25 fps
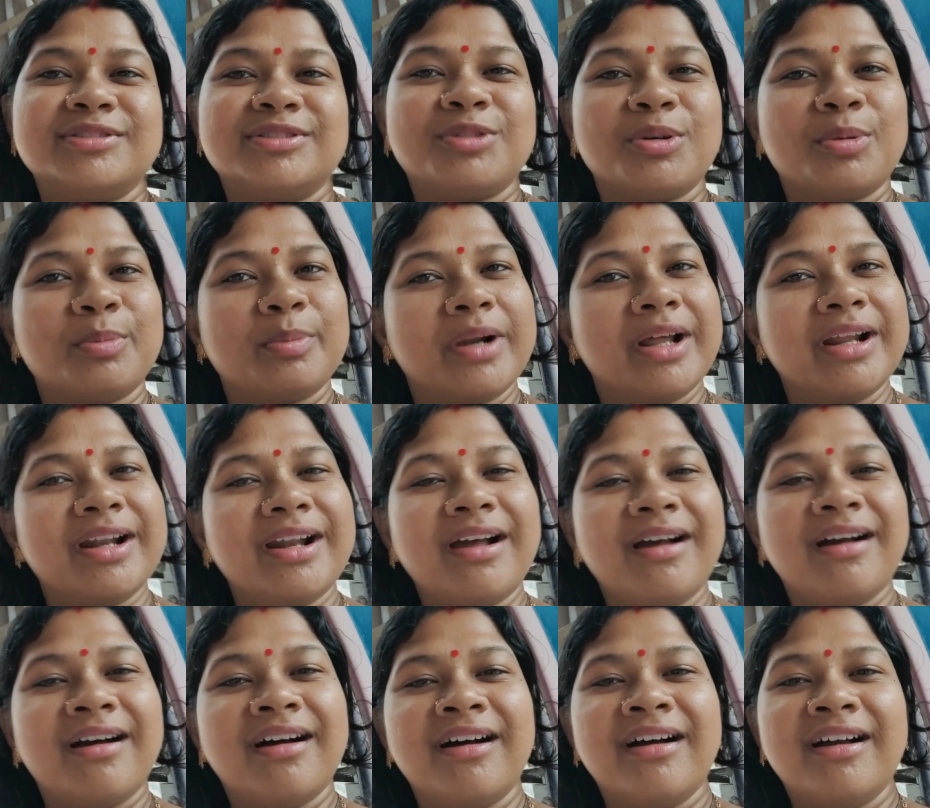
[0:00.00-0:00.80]
তোমরা
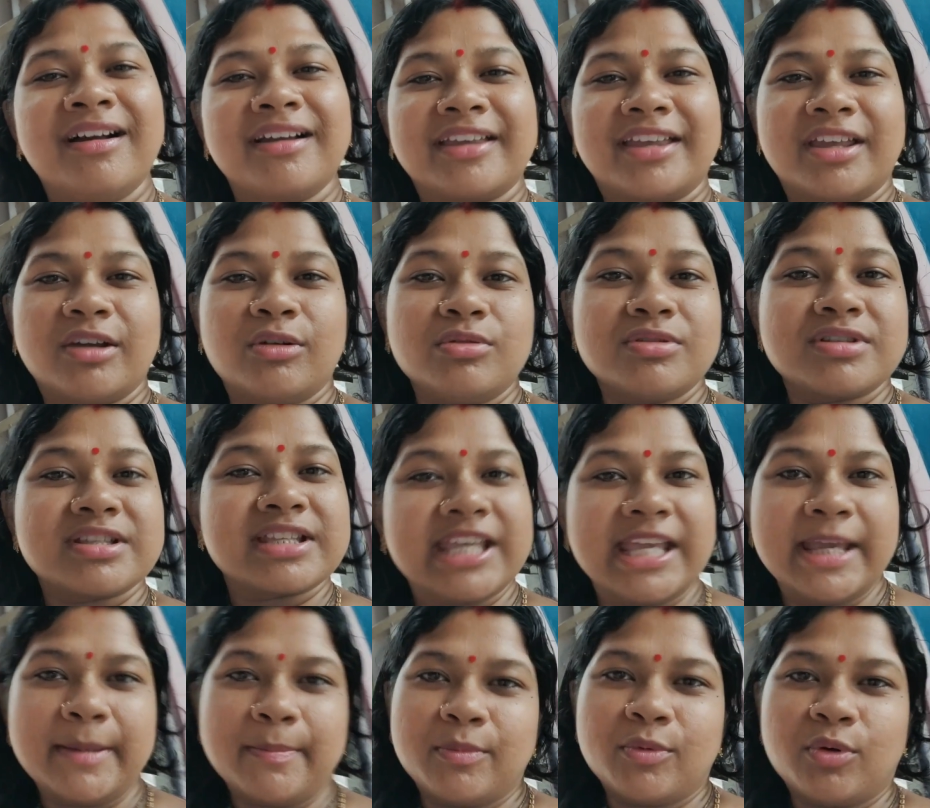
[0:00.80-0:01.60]
না কেউ
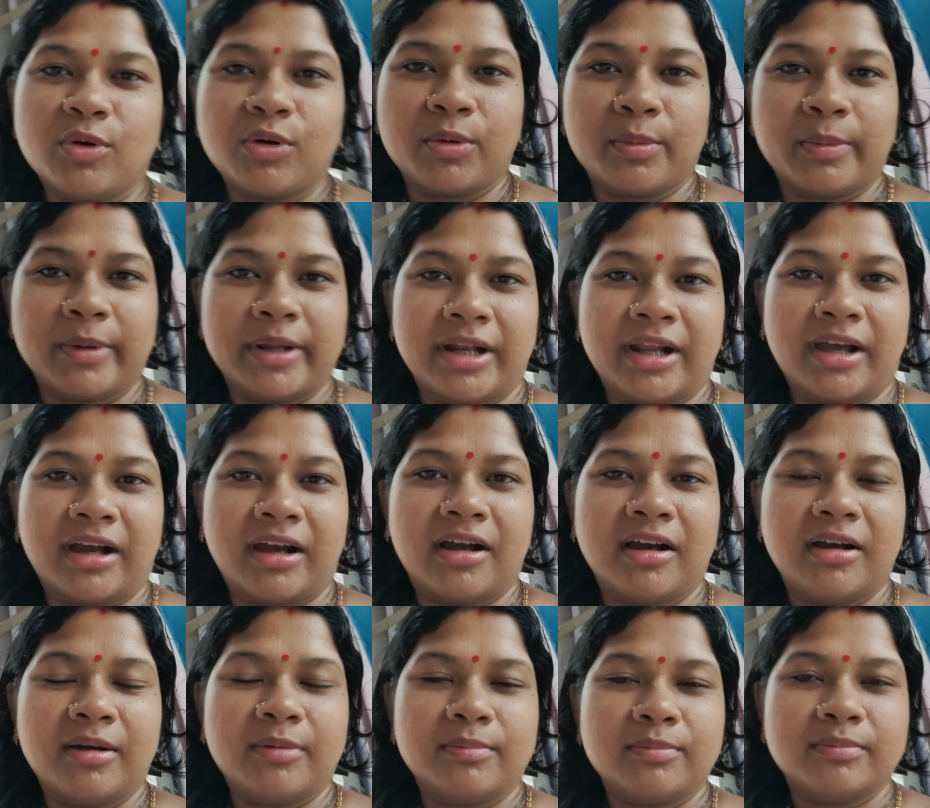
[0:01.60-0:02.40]
স্কিপ করবে না
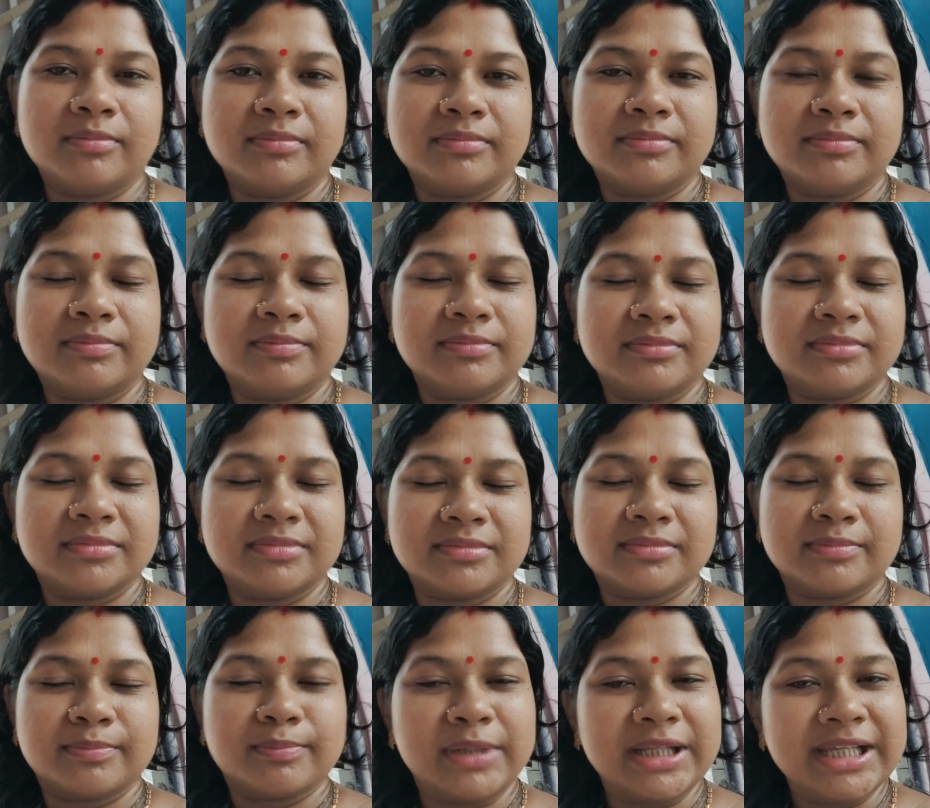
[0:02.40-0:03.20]

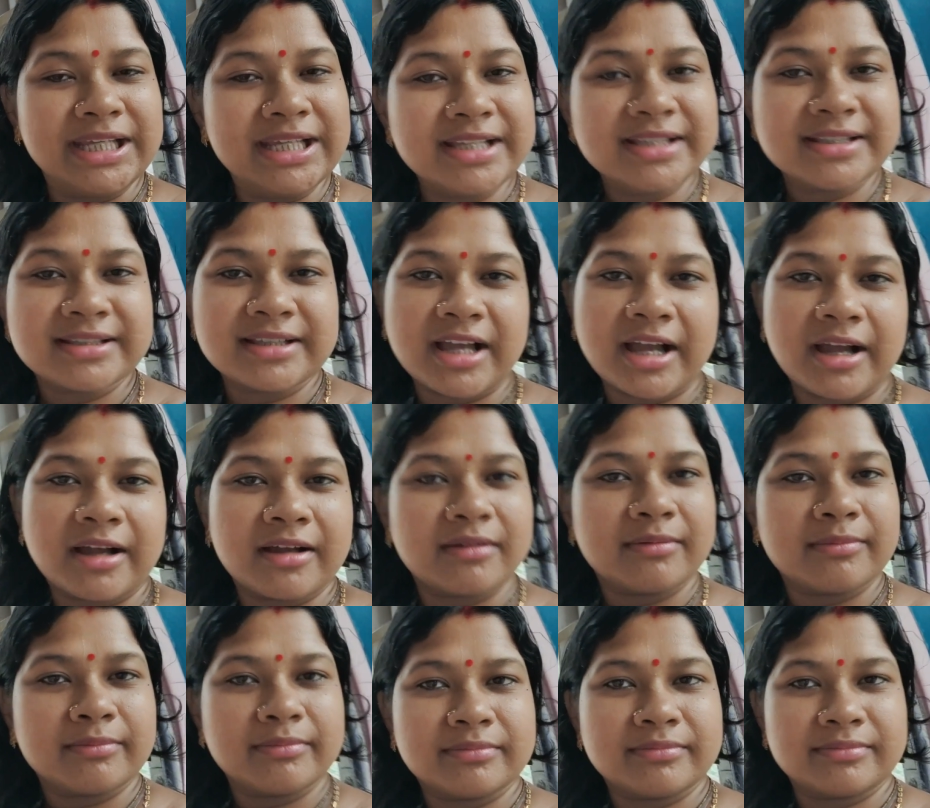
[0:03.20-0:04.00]
প্লিজ
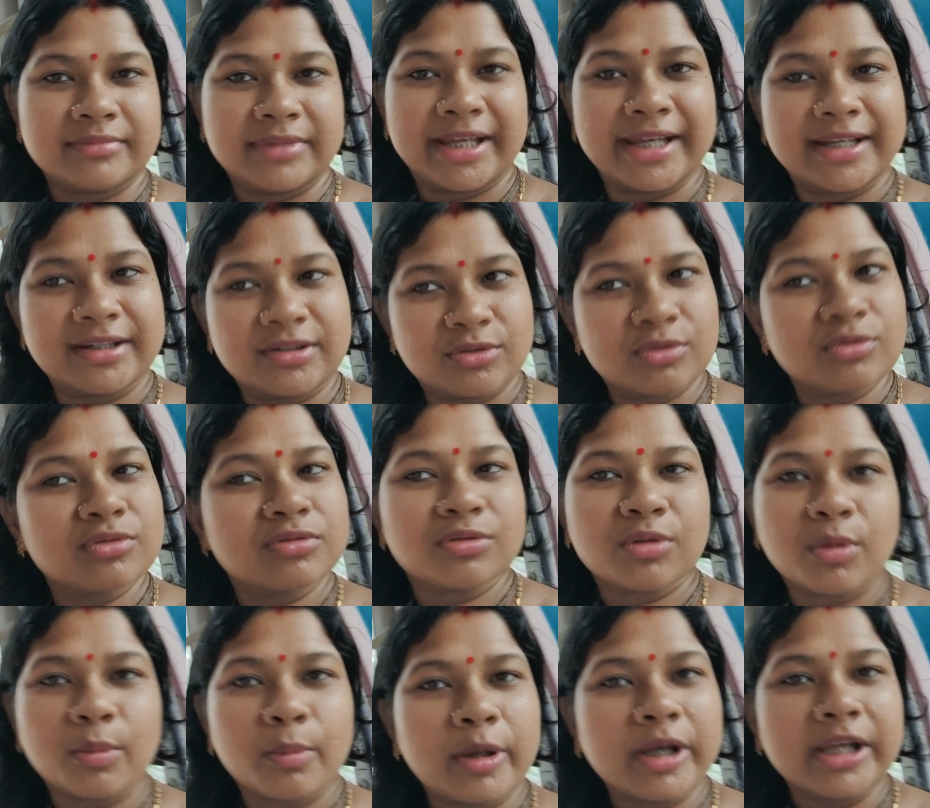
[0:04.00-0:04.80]
একটু
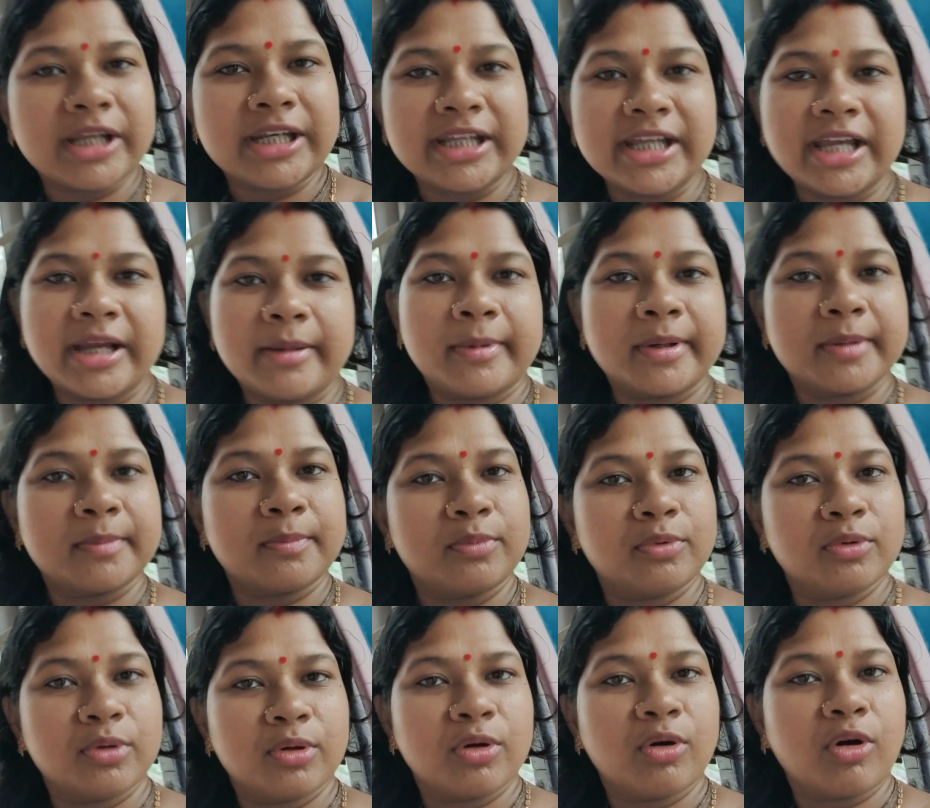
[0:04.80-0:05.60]
সময় নিয়ে আমার
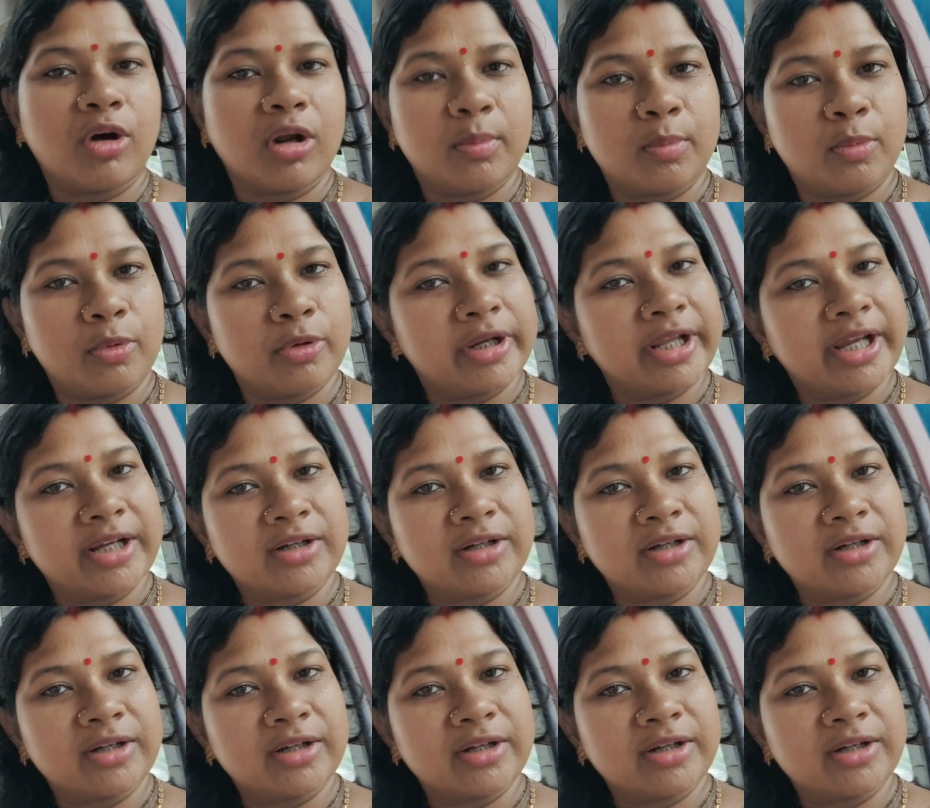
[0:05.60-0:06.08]
পুরো গল্পটা